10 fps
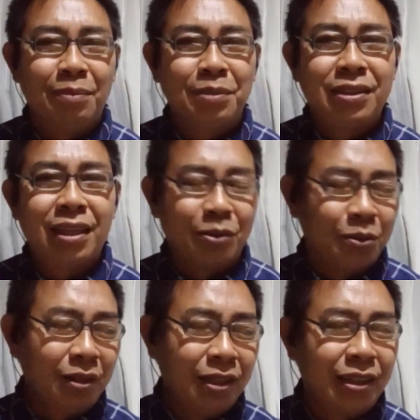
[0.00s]
Minsan
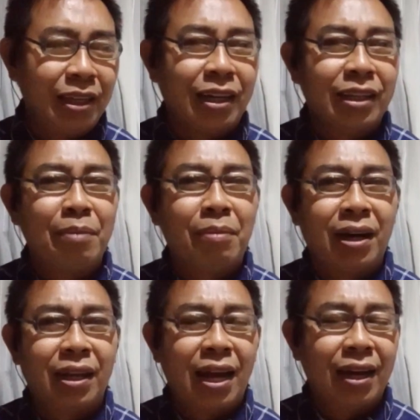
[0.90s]
kung hindi ka na
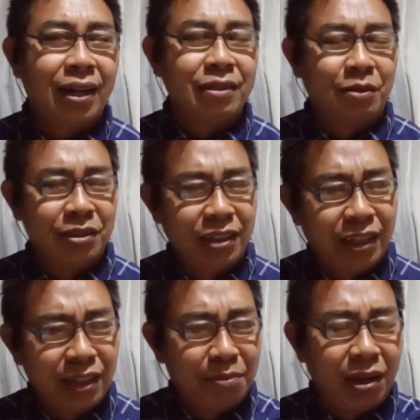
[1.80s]
makalakad o hindi
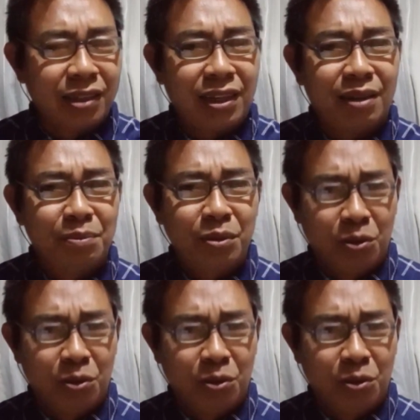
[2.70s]
ka na makatakbo,